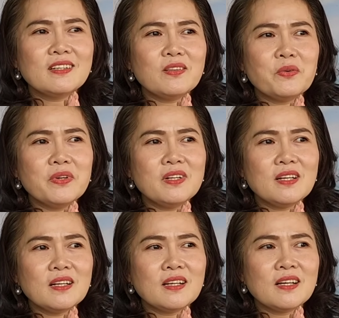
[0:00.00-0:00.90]
cái tuổi
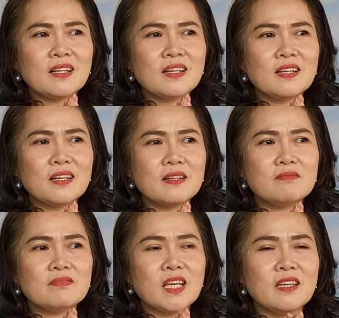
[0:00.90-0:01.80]
là, là là là
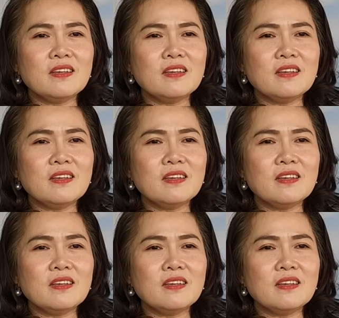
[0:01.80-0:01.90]
để